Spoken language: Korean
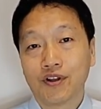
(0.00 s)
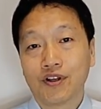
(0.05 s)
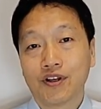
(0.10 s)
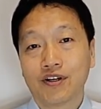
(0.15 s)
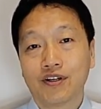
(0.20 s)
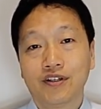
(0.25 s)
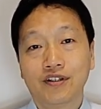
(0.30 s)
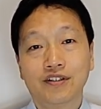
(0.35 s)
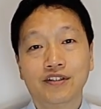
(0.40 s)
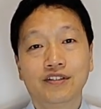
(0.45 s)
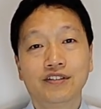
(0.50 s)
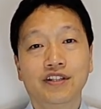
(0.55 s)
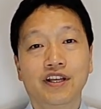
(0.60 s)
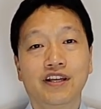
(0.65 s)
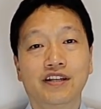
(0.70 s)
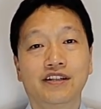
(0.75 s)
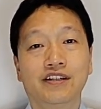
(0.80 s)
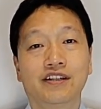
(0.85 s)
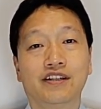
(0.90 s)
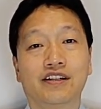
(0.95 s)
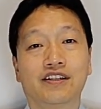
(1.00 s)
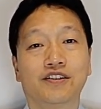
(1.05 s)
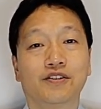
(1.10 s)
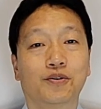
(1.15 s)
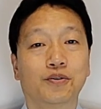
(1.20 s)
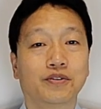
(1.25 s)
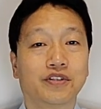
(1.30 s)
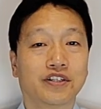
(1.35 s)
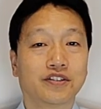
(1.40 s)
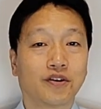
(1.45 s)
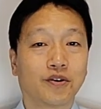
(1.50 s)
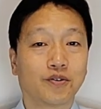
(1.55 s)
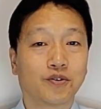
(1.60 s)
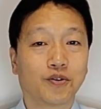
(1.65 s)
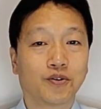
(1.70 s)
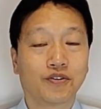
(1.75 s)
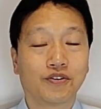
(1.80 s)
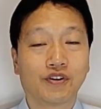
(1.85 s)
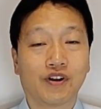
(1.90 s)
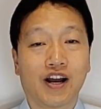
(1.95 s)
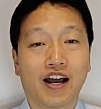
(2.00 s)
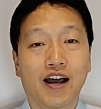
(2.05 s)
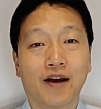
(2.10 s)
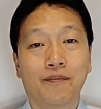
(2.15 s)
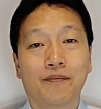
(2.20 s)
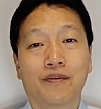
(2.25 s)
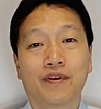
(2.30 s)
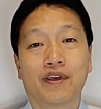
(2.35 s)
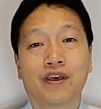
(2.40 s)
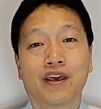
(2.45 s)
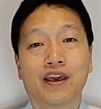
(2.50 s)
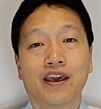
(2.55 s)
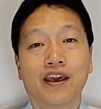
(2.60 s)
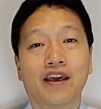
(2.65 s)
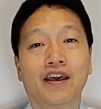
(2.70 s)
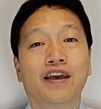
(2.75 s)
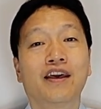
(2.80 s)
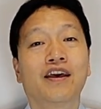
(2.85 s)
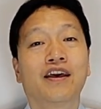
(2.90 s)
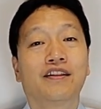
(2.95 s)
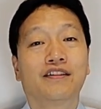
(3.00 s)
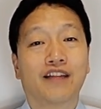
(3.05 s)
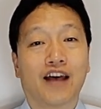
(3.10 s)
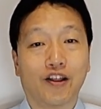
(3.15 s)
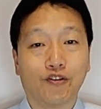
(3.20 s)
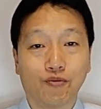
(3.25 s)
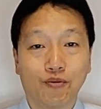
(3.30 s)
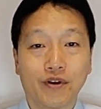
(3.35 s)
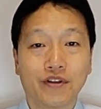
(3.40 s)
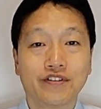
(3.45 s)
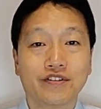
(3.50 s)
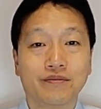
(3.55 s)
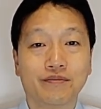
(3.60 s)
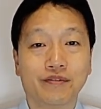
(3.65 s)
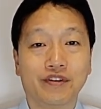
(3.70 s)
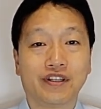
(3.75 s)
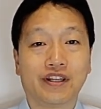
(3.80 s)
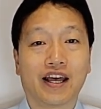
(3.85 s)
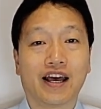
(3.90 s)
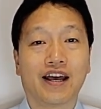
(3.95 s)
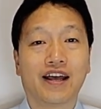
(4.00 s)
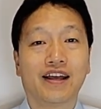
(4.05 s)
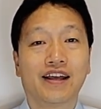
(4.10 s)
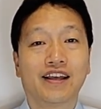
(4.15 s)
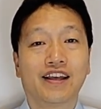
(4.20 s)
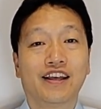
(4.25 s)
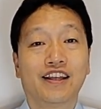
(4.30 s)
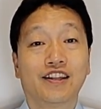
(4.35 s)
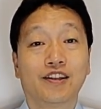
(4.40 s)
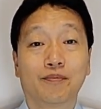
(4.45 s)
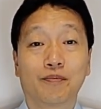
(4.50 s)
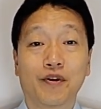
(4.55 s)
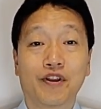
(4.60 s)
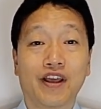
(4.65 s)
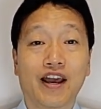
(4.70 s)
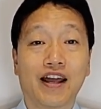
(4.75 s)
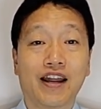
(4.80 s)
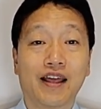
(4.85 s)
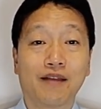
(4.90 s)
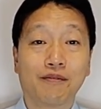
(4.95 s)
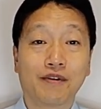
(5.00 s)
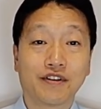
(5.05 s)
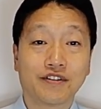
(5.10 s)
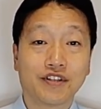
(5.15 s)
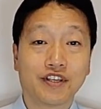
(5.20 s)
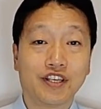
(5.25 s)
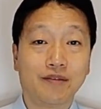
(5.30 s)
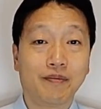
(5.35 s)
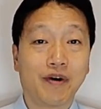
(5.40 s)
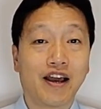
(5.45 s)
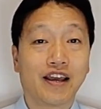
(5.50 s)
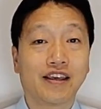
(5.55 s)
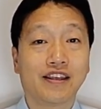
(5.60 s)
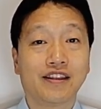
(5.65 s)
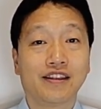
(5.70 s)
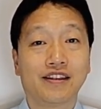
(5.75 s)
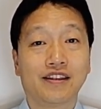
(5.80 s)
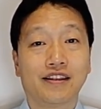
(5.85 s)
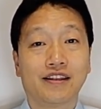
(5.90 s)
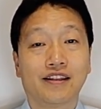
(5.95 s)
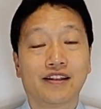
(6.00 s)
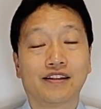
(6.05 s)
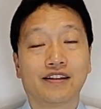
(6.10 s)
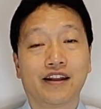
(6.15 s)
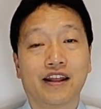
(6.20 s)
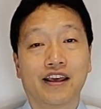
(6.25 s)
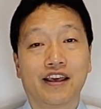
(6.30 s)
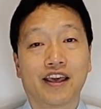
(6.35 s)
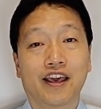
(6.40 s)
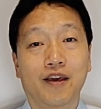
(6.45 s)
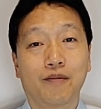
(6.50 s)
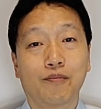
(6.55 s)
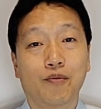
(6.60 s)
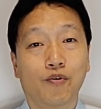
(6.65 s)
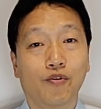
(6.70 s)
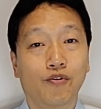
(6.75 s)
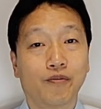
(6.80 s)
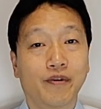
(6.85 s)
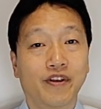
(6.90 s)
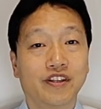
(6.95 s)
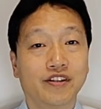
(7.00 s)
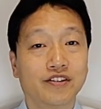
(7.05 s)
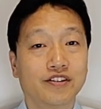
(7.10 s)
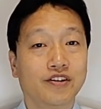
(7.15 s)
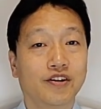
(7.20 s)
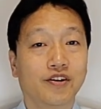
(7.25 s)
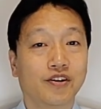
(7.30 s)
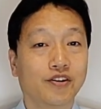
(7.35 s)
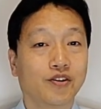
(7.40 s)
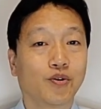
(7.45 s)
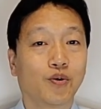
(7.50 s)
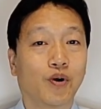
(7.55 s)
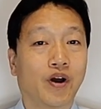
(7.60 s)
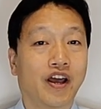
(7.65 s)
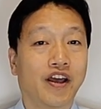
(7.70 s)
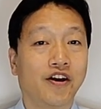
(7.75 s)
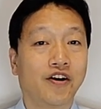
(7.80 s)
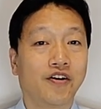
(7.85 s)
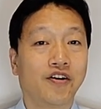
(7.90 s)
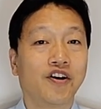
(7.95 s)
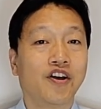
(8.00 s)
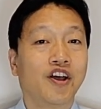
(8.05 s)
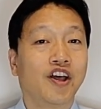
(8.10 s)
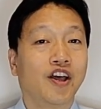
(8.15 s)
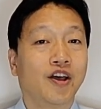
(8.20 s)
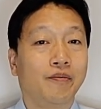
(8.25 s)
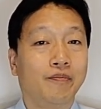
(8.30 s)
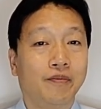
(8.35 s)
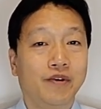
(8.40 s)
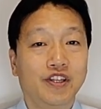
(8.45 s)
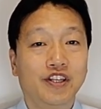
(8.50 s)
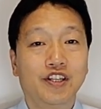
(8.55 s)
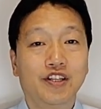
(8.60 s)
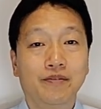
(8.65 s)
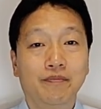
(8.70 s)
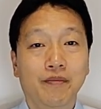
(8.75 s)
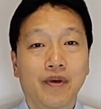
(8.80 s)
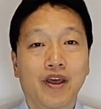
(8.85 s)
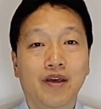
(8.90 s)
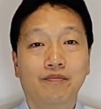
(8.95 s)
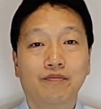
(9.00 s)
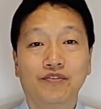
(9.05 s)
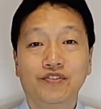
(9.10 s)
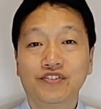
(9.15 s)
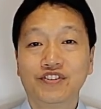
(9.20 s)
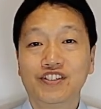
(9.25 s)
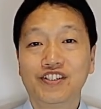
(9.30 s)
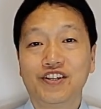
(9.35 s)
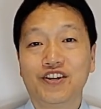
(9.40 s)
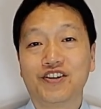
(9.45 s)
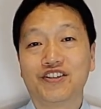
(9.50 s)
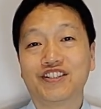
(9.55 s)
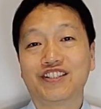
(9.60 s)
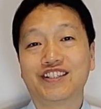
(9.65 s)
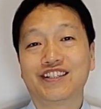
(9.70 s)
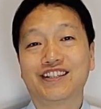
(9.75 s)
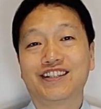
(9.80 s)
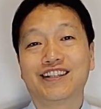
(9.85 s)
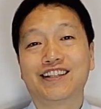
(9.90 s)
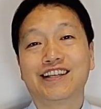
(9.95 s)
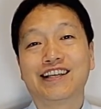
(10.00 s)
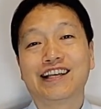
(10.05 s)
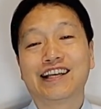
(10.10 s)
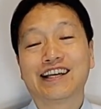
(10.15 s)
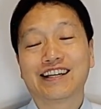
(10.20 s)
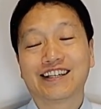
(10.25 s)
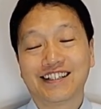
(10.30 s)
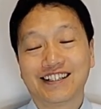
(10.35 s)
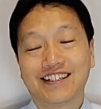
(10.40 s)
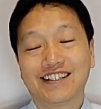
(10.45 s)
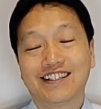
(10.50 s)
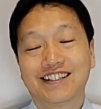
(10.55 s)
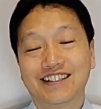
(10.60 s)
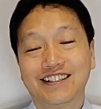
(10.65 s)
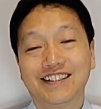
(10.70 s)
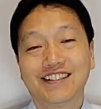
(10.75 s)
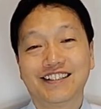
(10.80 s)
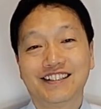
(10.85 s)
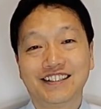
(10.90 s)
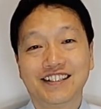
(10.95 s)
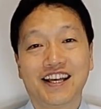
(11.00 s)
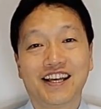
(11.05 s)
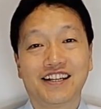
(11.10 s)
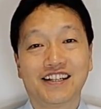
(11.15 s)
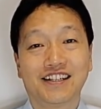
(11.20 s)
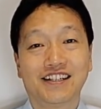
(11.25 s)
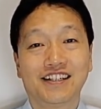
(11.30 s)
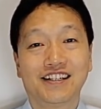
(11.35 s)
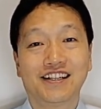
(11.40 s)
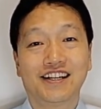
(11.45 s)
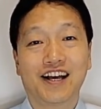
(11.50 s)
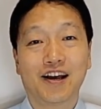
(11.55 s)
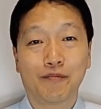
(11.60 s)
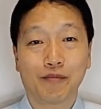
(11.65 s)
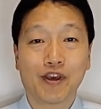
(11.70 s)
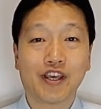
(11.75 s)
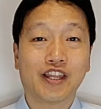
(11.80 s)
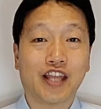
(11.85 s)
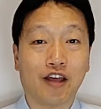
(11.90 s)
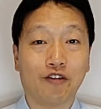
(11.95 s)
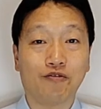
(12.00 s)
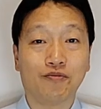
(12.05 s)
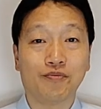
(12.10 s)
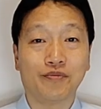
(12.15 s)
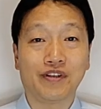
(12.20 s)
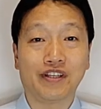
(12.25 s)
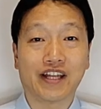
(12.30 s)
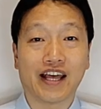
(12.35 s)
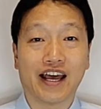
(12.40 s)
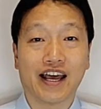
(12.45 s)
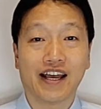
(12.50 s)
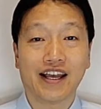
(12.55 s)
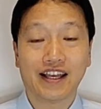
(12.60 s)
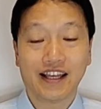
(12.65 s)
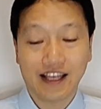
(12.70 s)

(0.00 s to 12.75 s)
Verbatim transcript: 그 은혜를 그곳의 성도들과 함께 나누었습니다. 특별히 하나님께서 이방인들에게 복음의 능력을 통하여 믿음의 문을 여신 그 큰 은혜를 함께 나눕니다.